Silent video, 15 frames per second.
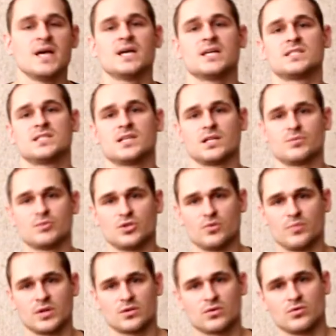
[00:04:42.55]
Сделаем еще
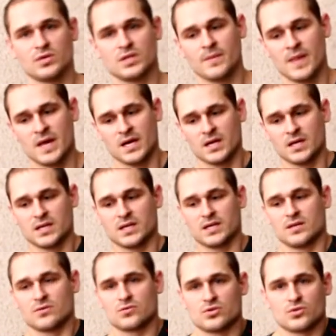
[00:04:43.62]
подход,
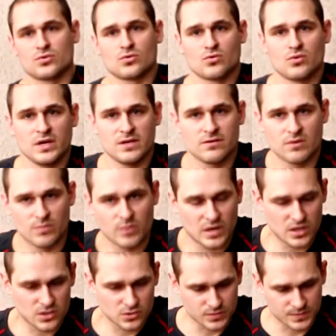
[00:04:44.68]
э, уже другой я вам
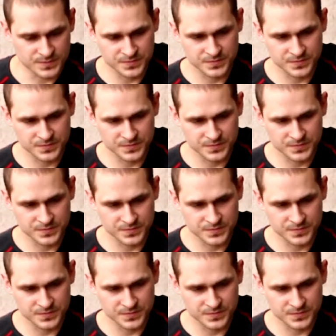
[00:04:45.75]
покажу.